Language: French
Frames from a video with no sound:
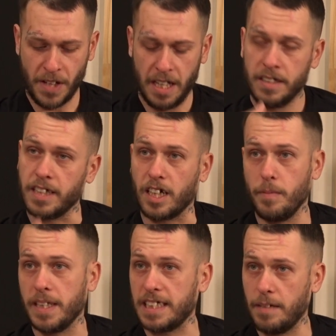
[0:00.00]
Ça
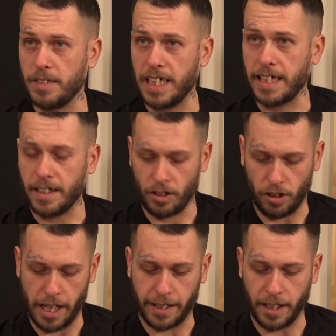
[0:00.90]
commence samedi à
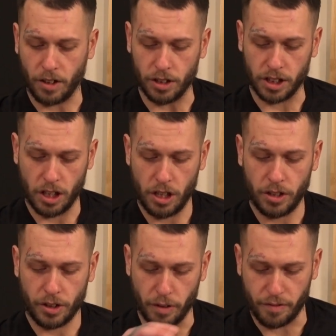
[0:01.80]
14 heures,
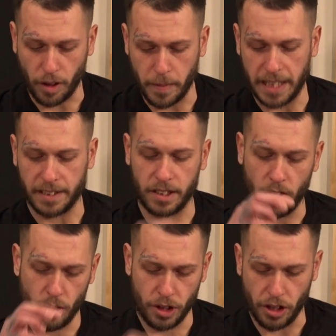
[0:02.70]
Il y a une
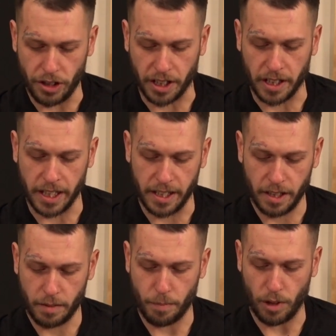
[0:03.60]
formation, il y a un
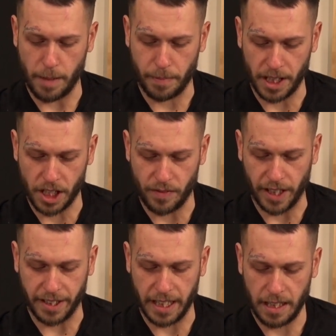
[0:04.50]
guide pour la pêche
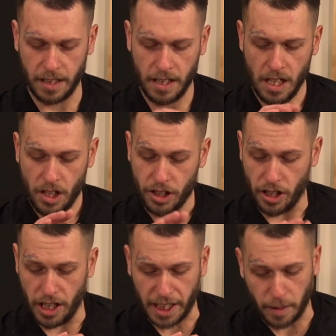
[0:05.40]
hivernale. Il y
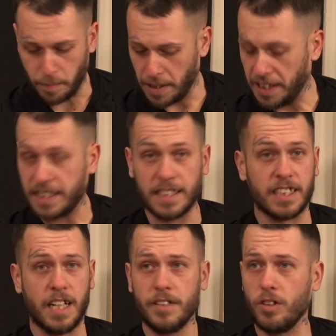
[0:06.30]
a l'équipement
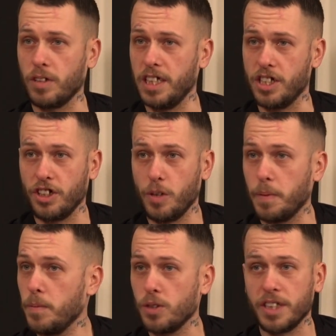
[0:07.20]
nécessaire, donc les jeunes n'ont
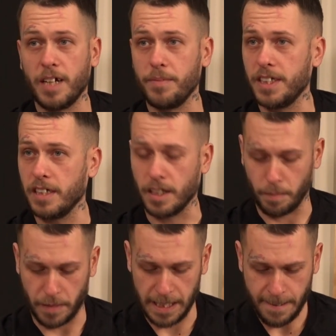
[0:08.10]
pas besoin d'emmener
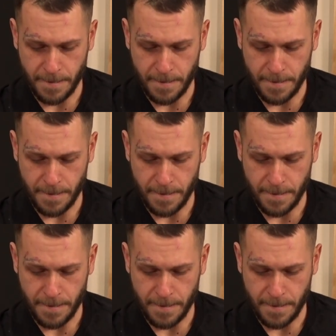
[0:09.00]
d'équipement.